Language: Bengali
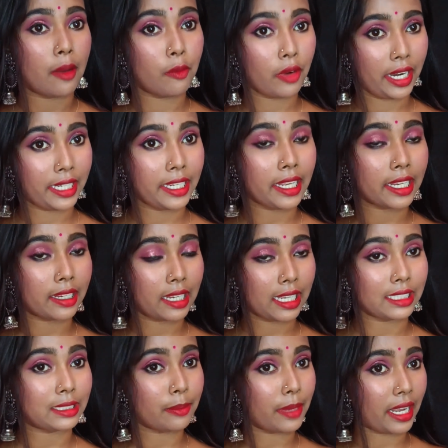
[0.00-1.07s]
ওয়েডিং
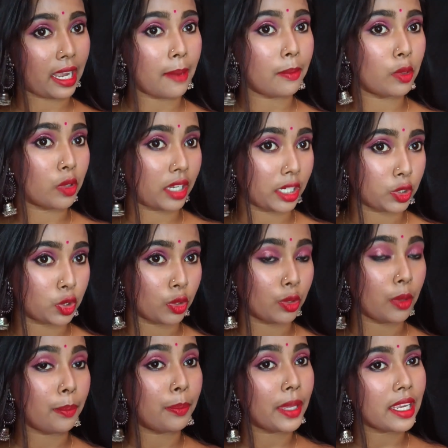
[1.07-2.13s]
গেস্ট মেকআপ লুকের জন্য
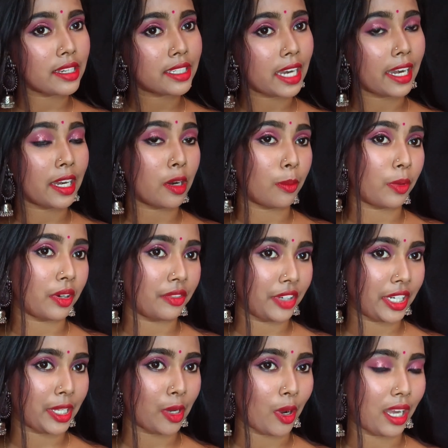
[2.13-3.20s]
পিঙ্ক শাড়ির ওপর
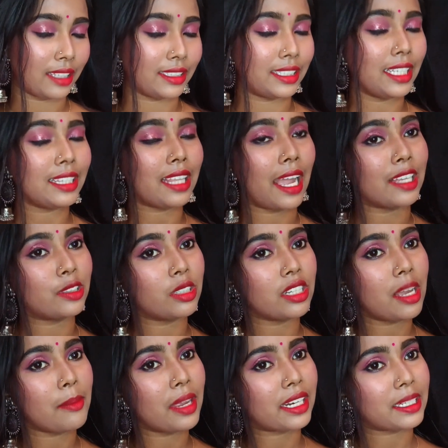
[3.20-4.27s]
ভিডিও আনতে তাই জন্য
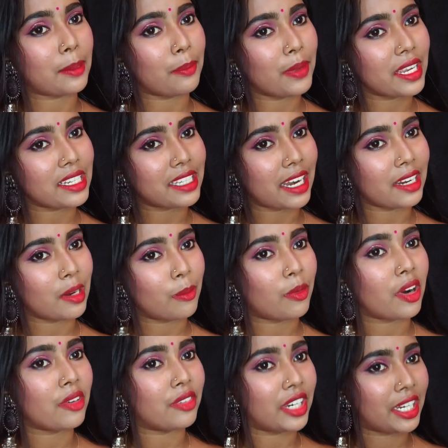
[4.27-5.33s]
আমি একটা পিঙ্ক শাড়ির
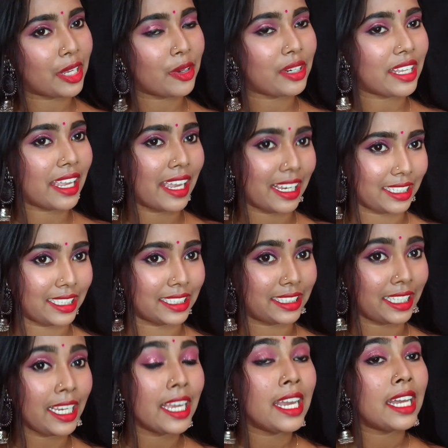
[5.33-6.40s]
ওপর ভিডিও নিয়ে এসেছি